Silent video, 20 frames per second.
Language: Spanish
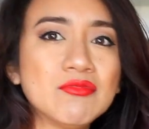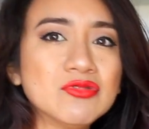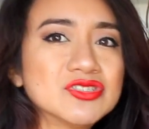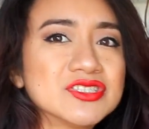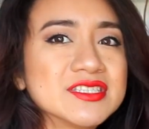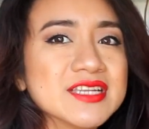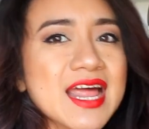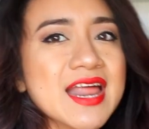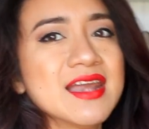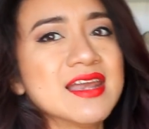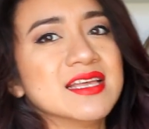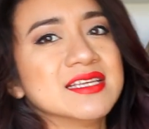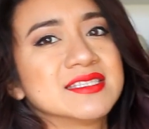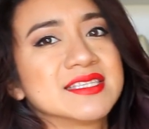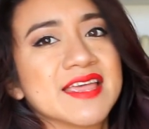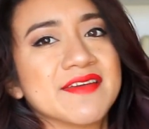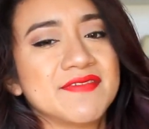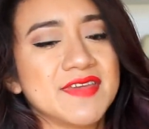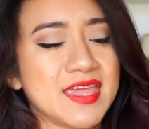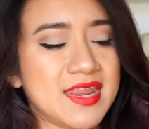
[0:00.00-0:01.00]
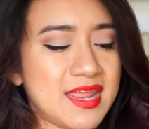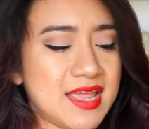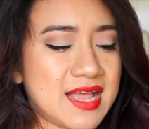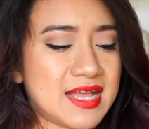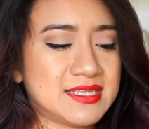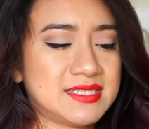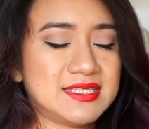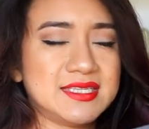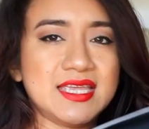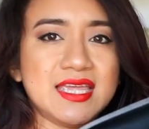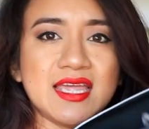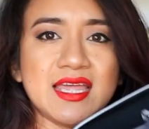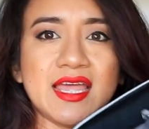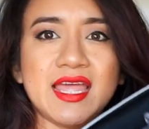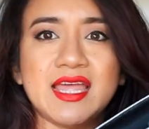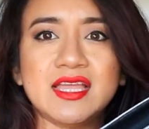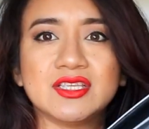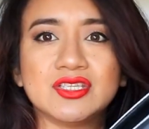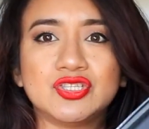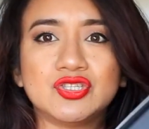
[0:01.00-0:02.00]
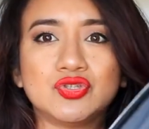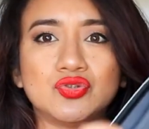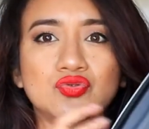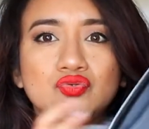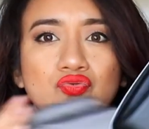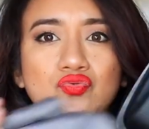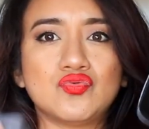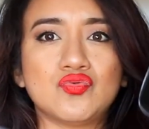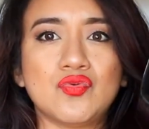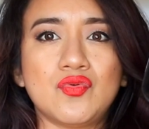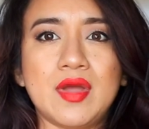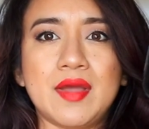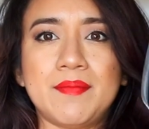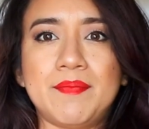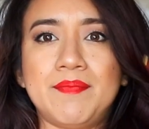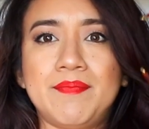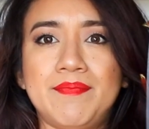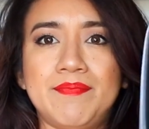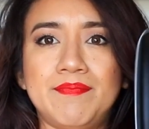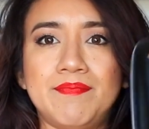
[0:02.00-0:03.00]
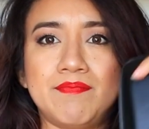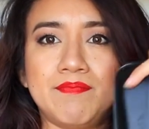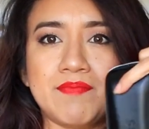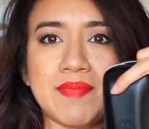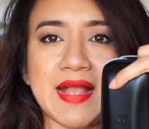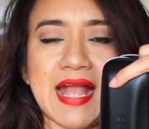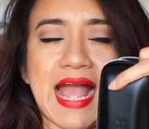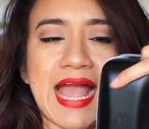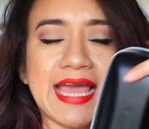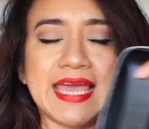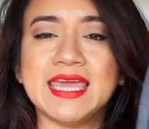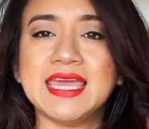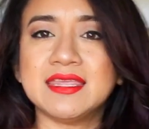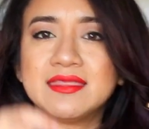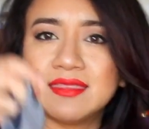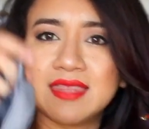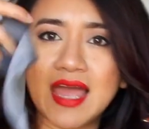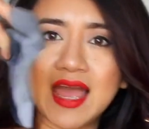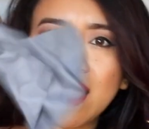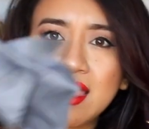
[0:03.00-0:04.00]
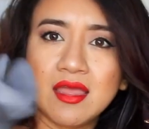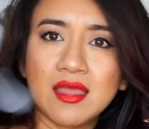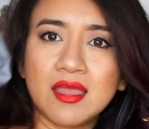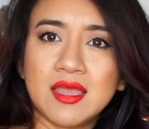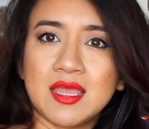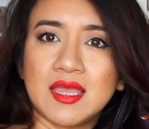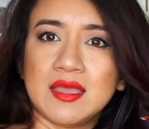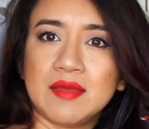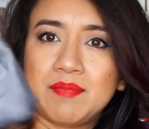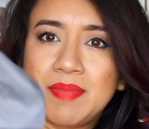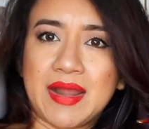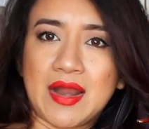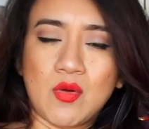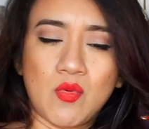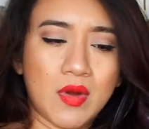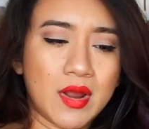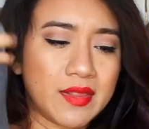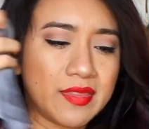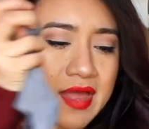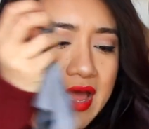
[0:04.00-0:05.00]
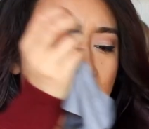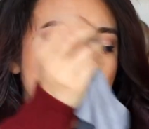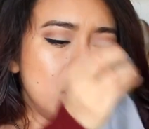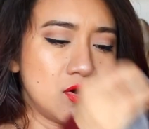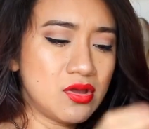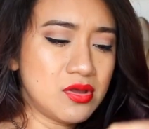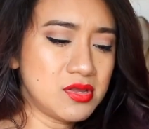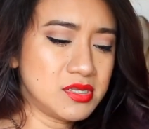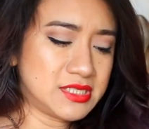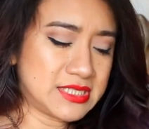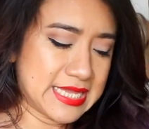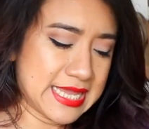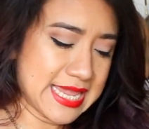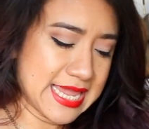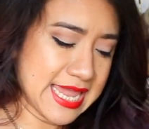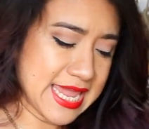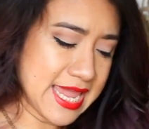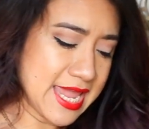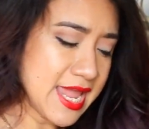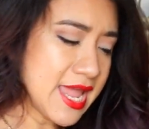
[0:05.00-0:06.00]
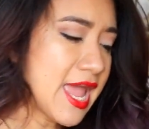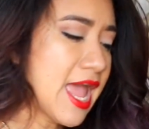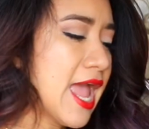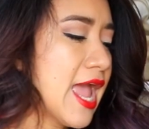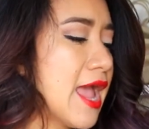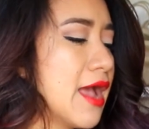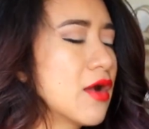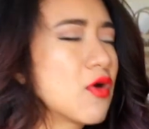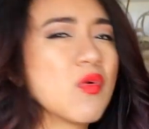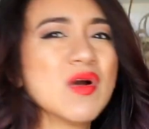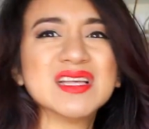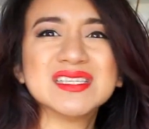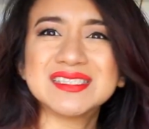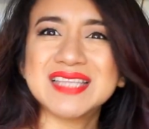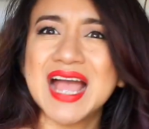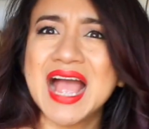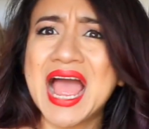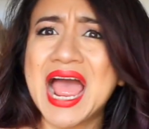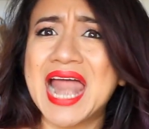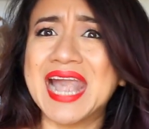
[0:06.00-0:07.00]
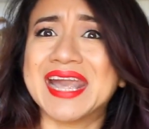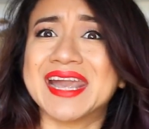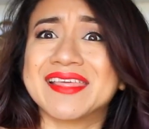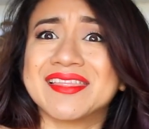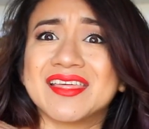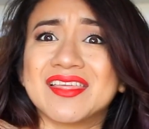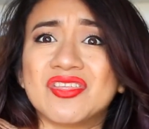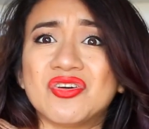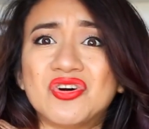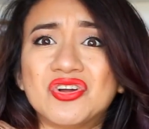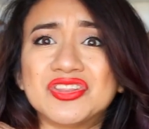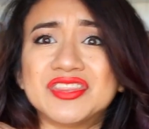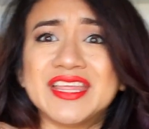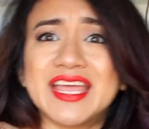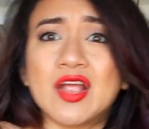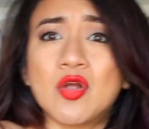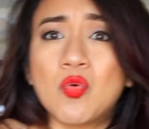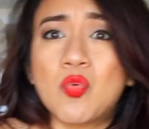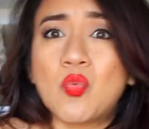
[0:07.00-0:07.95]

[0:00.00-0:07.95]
mostrarles que vienen así en su cajita para guardarlos y cuestan alrededor de